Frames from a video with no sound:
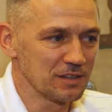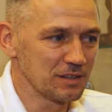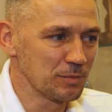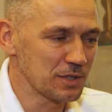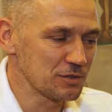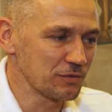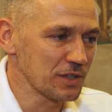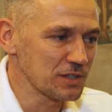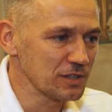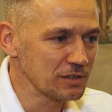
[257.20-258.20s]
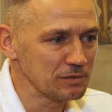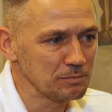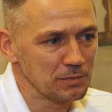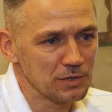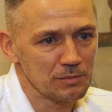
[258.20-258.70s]
y, bardzo ważne. No,
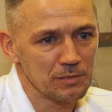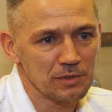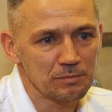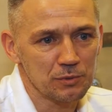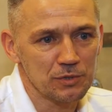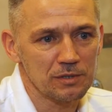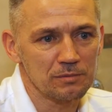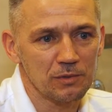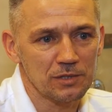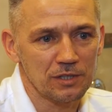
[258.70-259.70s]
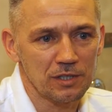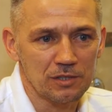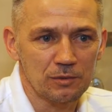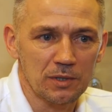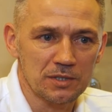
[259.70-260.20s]
będziemy później oceniać
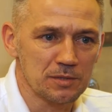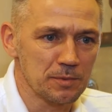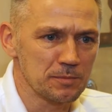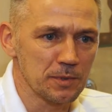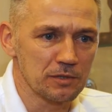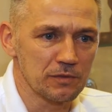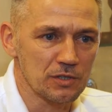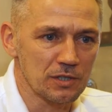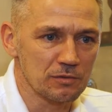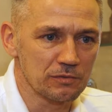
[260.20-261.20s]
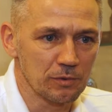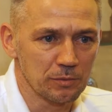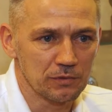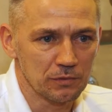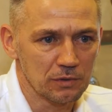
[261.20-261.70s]
sytuację z perspektywy czasu. W
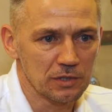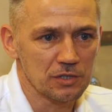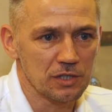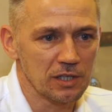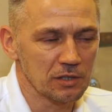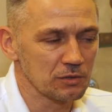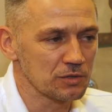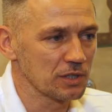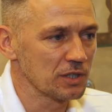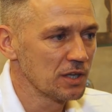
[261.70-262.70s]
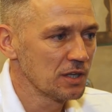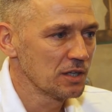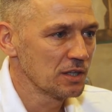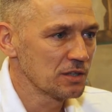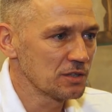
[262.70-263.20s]
obydwu liczę na to, że,
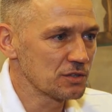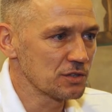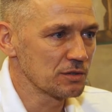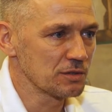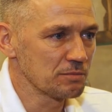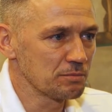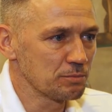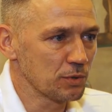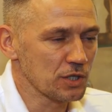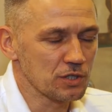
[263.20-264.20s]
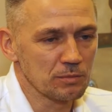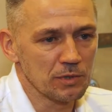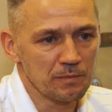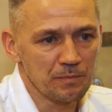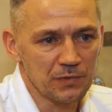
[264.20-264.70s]
że
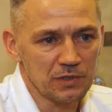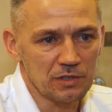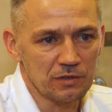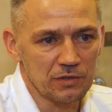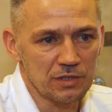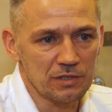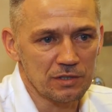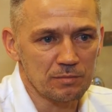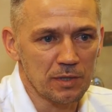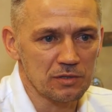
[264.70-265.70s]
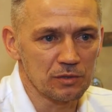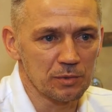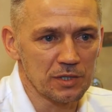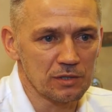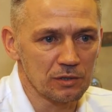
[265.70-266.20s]
pokażemy się wszyscy z bardzo
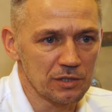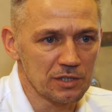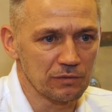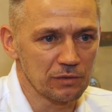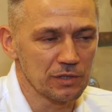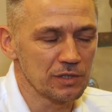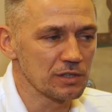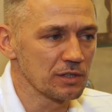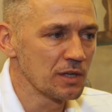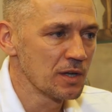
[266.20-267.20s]
dobrej strony, zawodnicy